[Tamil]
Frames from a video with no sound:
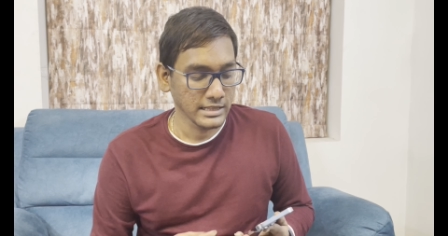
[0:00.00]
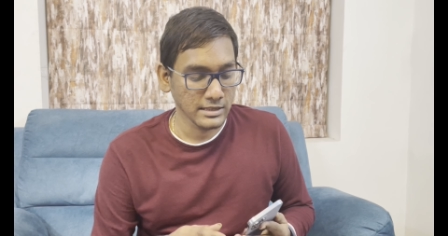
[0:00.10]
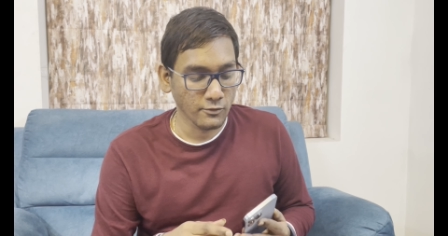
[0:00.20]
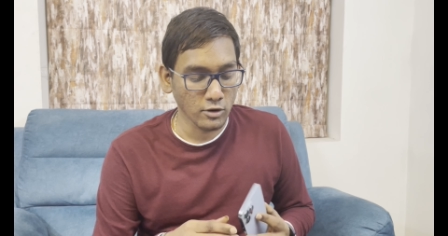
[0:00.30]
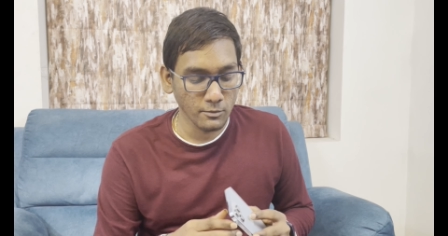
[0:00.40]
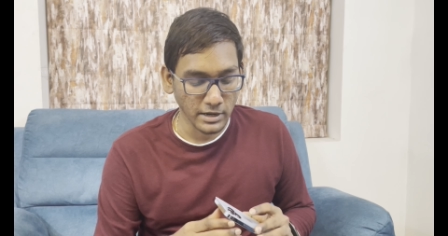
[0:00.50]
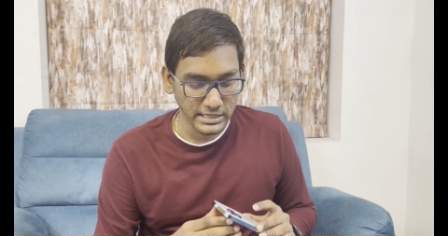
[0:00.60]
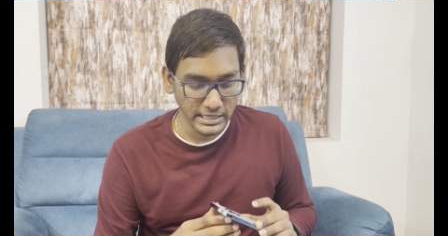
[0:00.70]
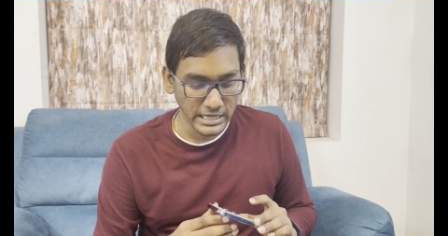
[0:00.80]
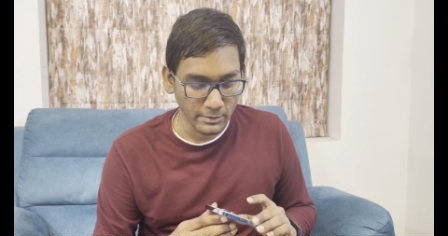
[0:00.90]
இந்த ஃபோன்
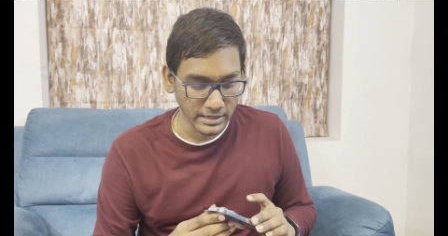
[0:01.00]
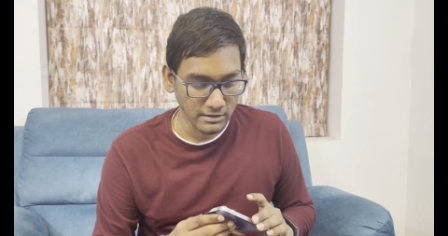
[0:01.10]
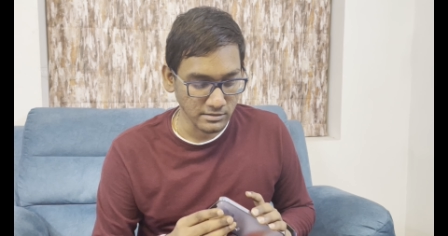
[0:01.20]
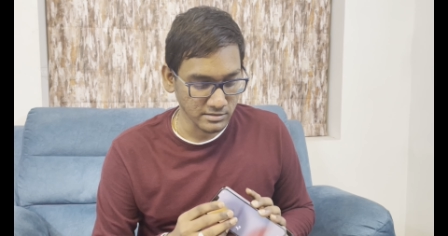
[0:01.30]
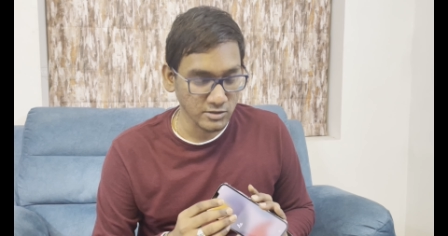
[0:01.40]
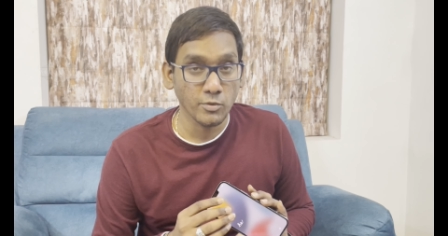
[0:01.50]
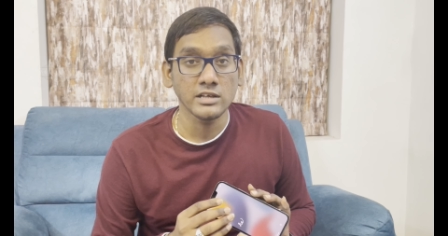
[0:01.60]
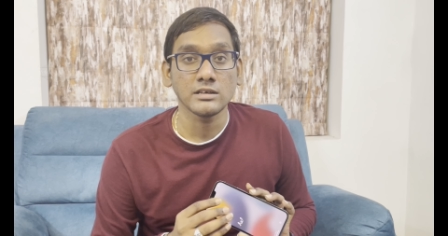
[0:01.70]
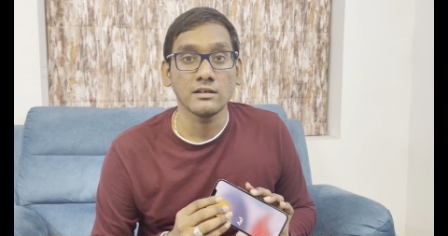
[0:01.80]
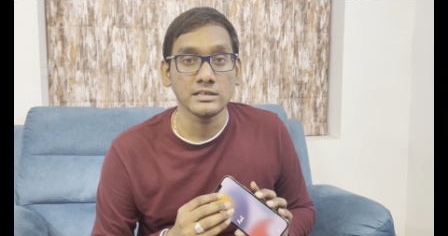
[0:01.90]
பார்த்தீங்க அப்படின்னா வந்து சிக்ஸ்
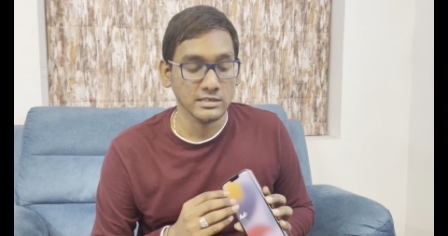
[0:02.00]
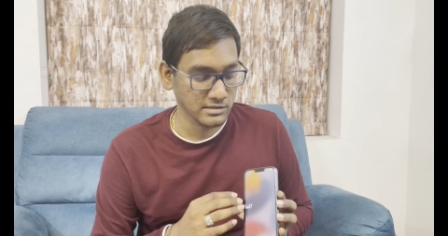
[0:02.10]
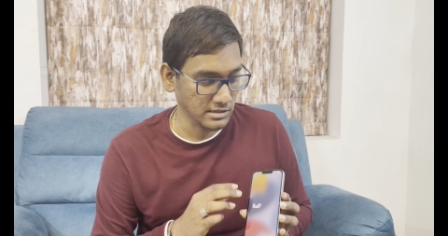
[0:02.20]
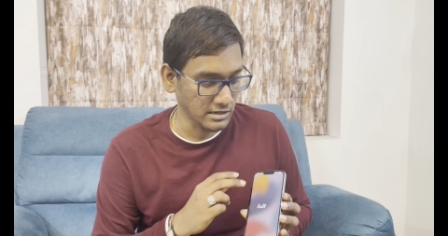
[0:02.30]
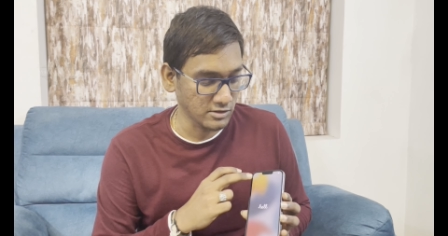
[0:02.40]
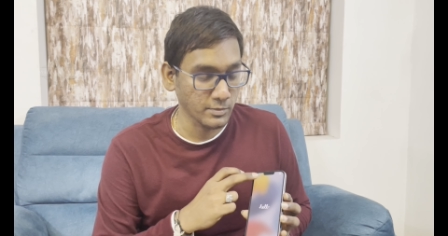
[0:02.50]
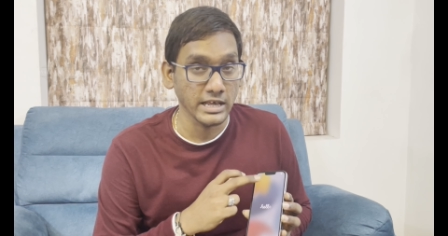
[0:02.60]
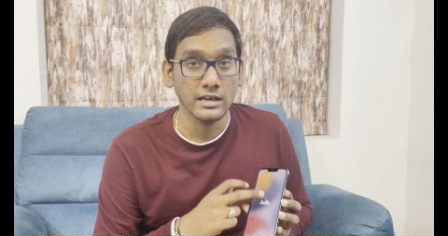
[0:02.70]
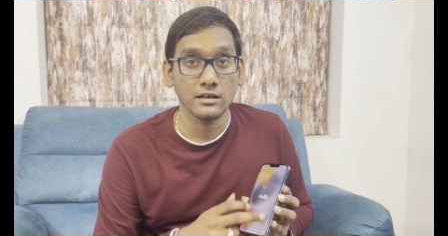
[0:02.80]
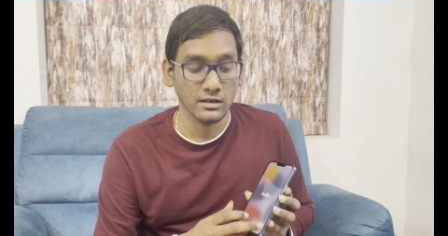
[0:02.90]
பாயிண்ட் செவன் இன்ச்சஸ்
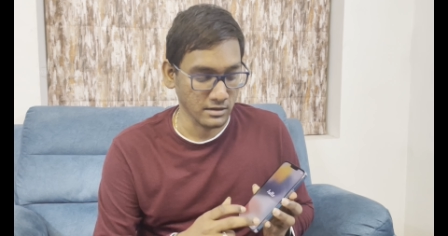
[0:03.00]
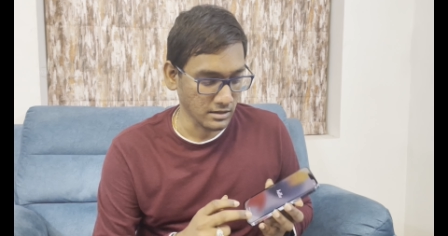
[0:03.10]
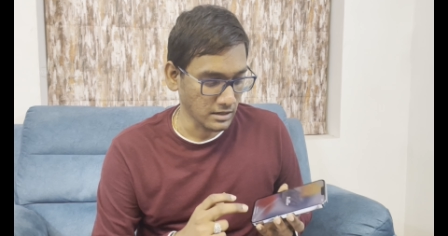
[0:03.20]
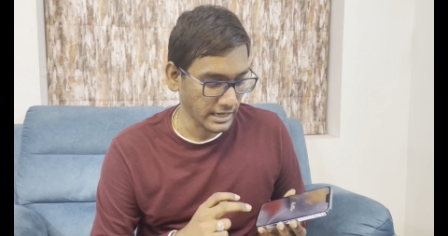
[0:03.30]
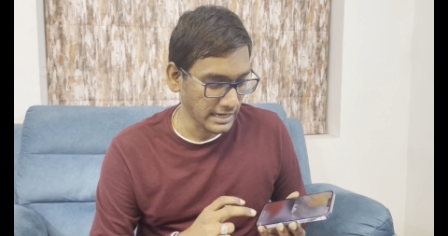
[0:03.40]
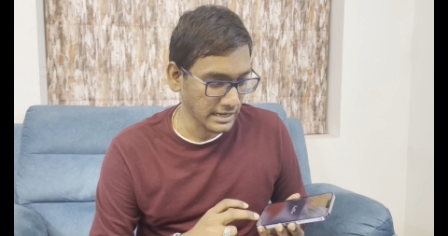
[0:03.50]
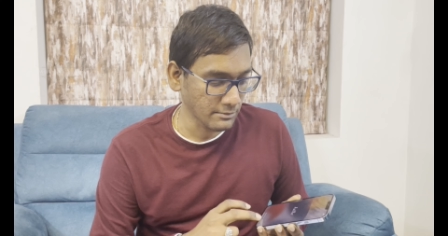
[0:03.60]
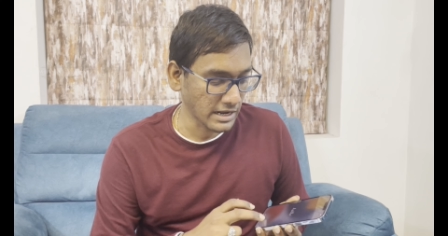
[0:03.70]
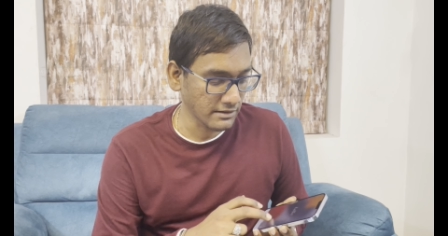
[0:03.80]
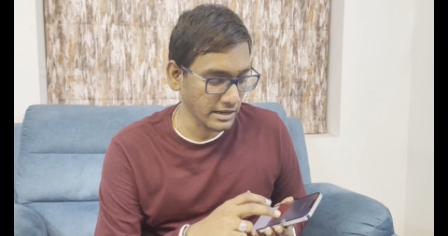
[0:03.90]
டிஸ்பிளே
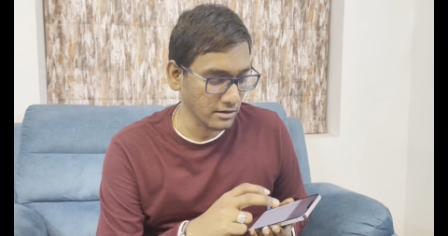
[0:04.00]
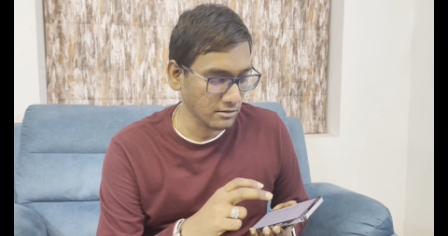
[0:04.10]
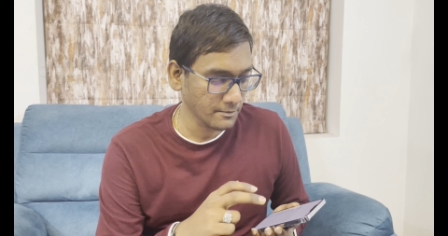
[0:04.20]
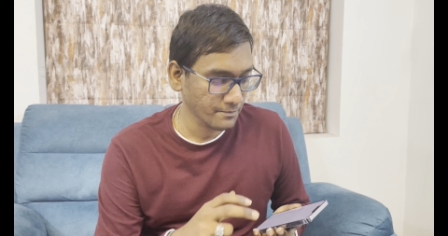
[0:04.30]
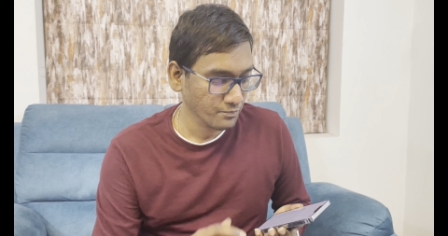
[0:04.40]
கீழேருந்து மேலே வரைக்கும்